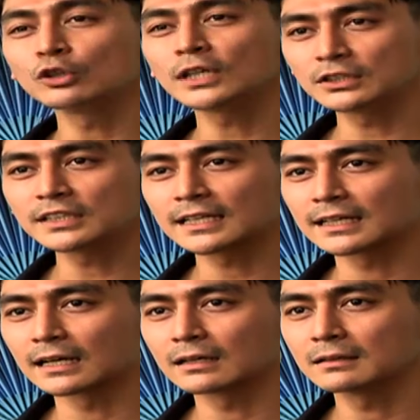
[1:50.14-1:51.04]
ganun
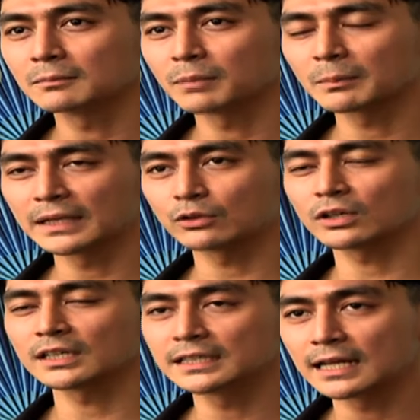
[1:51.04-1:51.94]
talaga pag meron
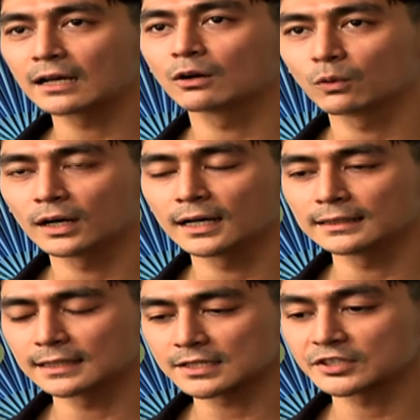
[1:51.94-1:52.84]
kang ginagawa
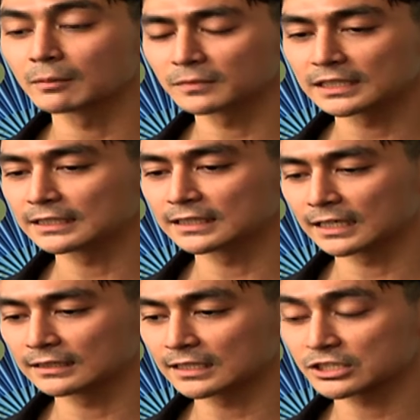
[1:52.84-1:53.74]
na something
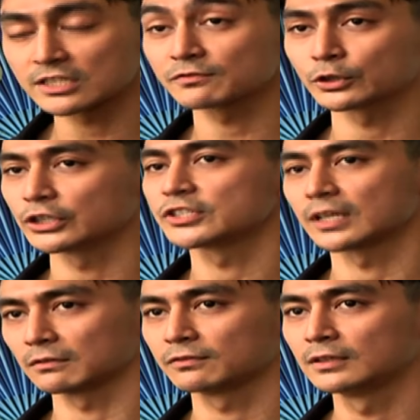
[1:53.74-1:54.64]
na not just for yourself,
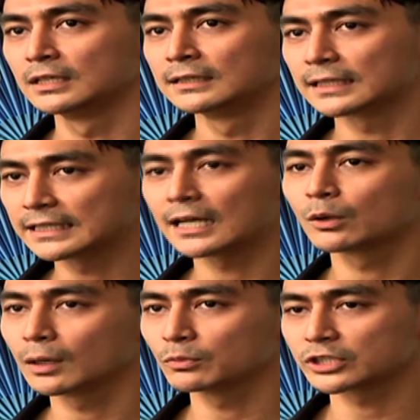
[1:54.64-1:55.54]
na
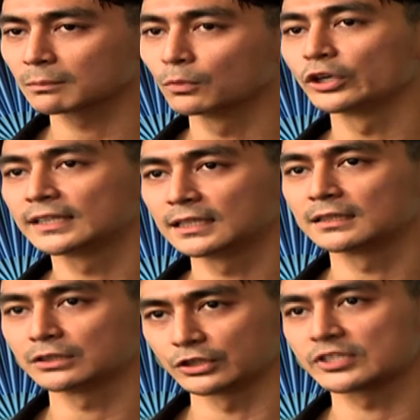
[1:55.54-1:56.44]
ginagawa mo siya more than
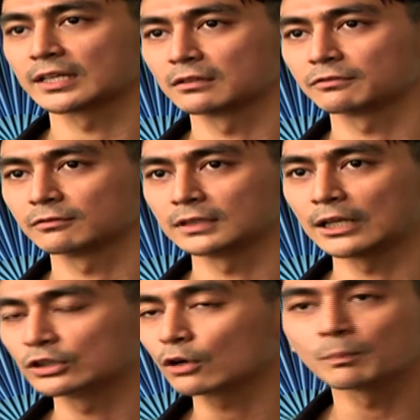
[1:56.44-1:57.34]
yourself,
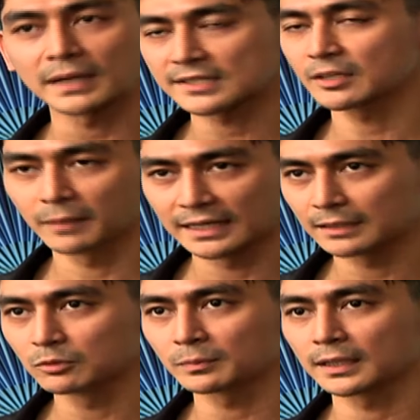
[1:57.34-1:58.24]
lalo na kung para sa bayan
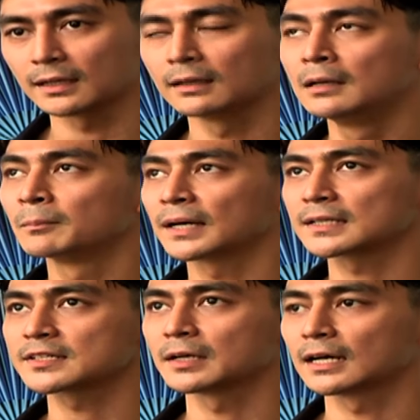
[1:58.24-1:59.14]
mo pa, para
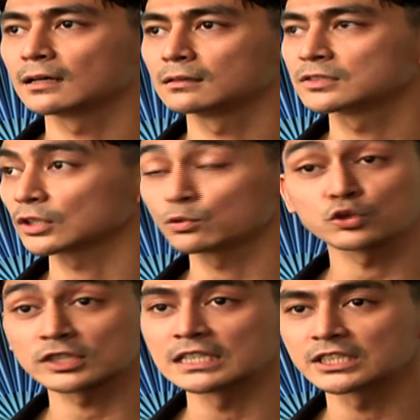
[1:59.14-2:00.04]
sa, sa
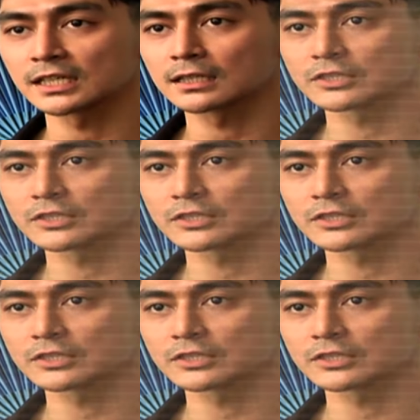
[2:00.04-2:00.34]
hustisya.